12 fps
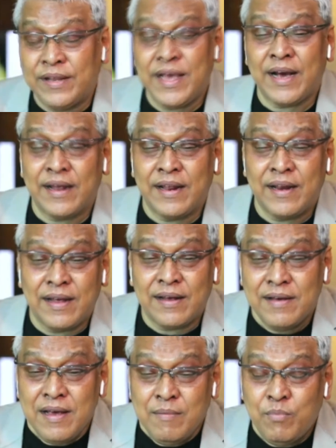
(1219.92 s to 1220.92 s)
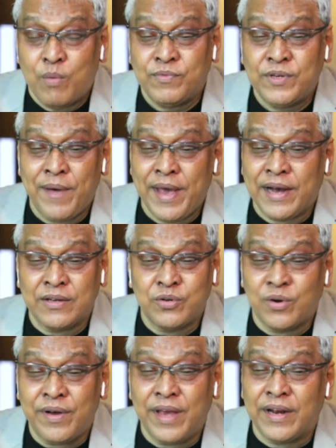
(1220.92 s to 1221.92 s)
ที่อย่างเนี้ยผมเชื่อว่าเอกช
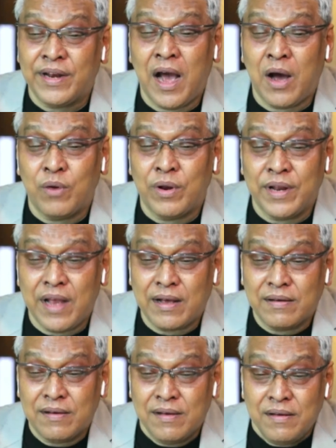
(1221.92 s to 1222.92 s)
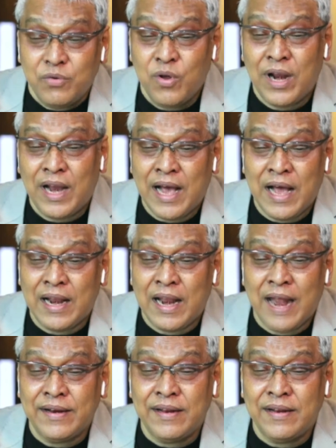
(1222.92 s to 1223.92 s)
นก็เห็นก็เอาเลยเนี่ยด้วยราคา
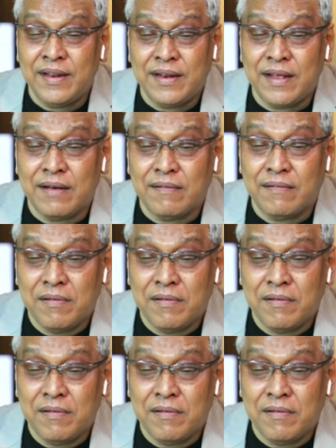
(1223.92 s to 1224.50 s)
ล้านนิดๆเนี่ย